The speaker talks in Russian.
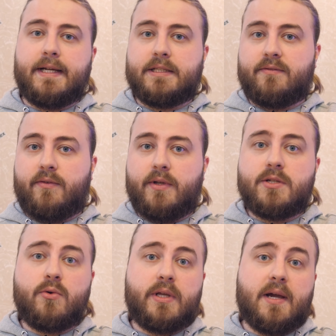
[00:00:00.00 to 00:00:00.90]
для этого
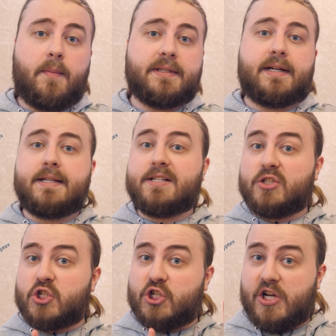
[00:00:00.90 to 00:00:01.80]
видео я
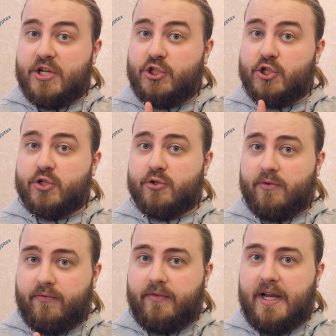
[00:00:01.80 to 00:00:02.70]
потратил 6
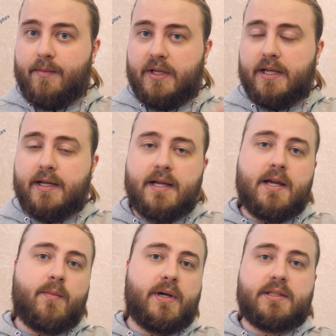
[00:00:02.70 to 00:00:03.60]
часов времени,
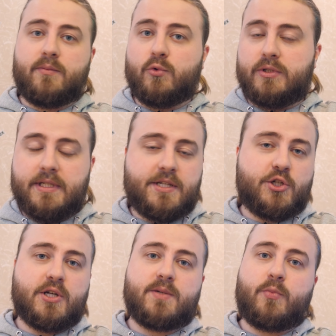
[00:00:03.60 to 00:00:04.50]
поэтому ты
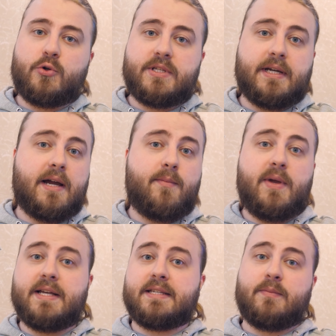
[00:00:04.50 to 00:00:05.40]
сейчас просто
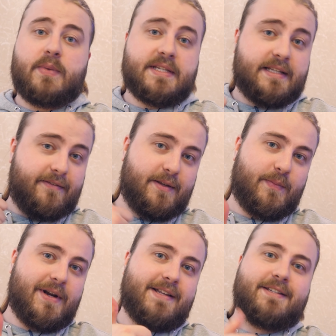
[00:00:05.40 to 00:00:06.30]
обязан поставить
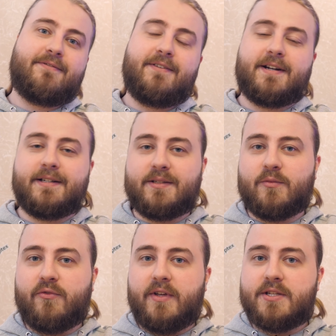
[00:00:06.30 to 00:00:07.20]
палец вверх
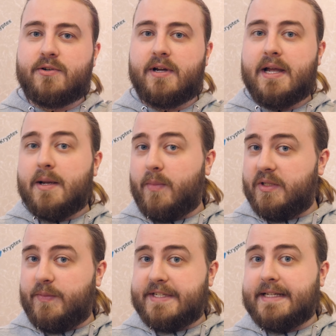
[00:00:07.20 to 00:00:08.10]
этому видео,
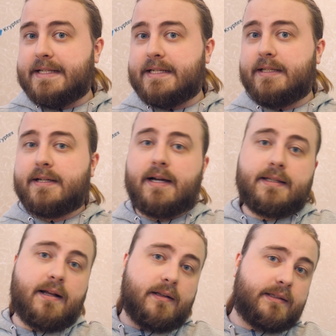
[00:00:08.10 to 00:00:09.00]
подписаться на
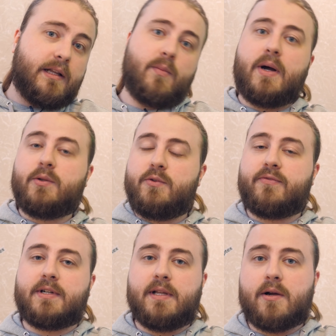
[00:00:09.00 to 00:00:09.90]
канал, долбануть
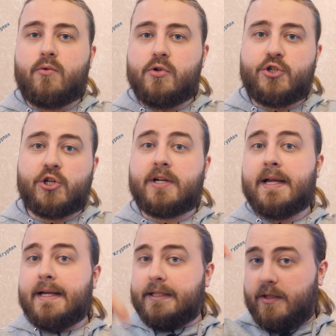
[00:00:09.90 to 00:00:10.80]
в колокольчик,
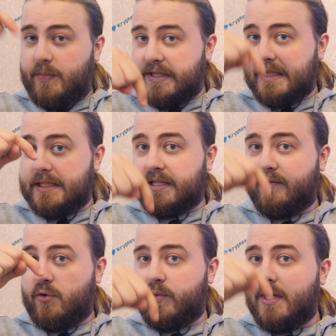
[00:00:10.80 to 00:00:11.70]
написать
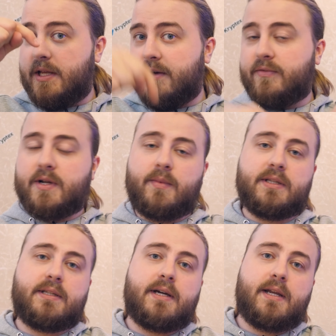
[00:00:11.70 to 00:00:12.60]
свое мнение в
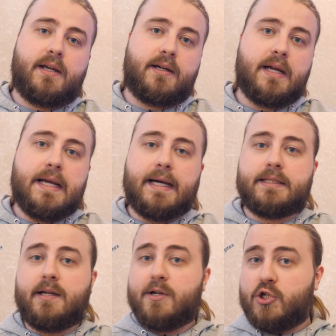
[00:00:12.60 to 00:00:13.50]
комментариях, а
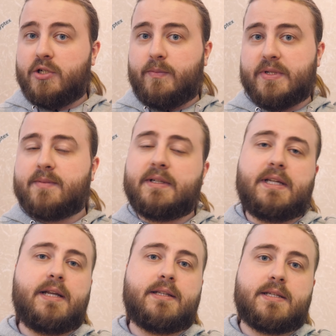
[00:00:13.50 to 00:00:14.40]
также
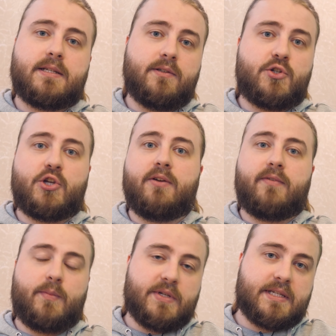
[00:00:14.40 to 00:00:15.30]
посмотреть на ссылочки
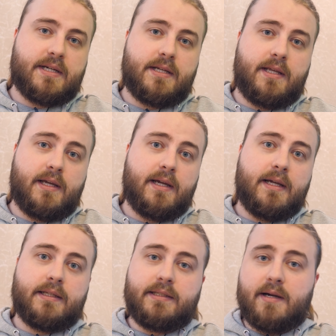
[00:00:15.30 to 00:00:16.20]
в описании.
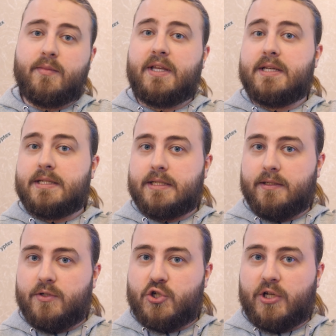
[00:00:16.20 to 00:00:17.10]
Там есть
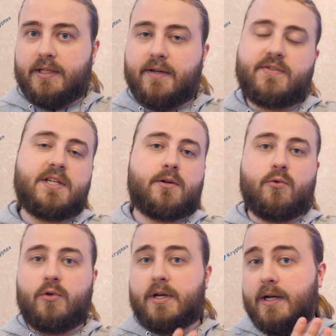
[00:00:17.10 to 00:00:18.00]
ссылочки на все
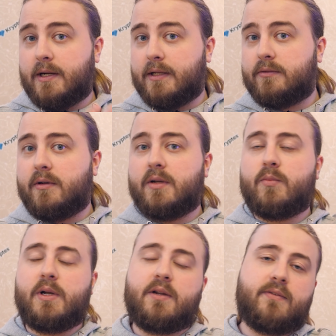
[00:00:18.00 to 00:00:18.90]
кулера, которые
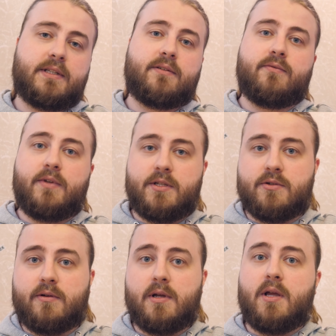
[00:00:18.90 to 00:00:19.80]
были в этом
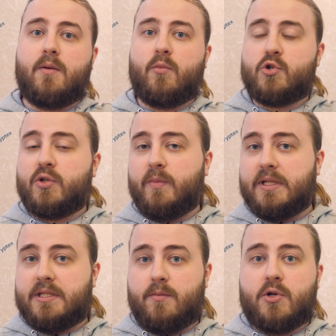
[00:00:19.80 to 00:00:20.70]
видео. Может
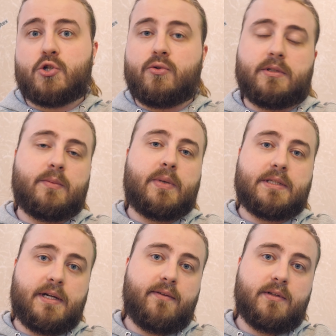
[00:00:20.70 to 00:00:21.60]
быть тебе что-то
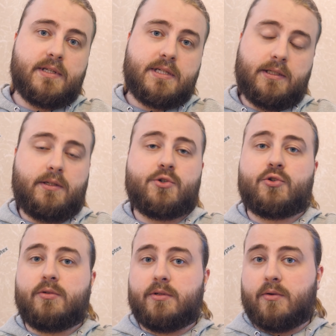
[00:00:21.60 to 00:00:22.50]
понравилось и ты
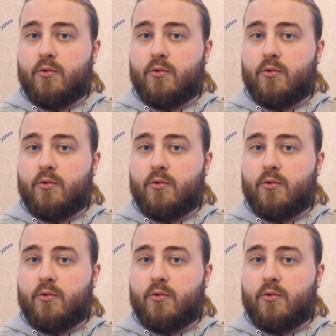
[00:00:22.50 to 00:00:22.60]
что-то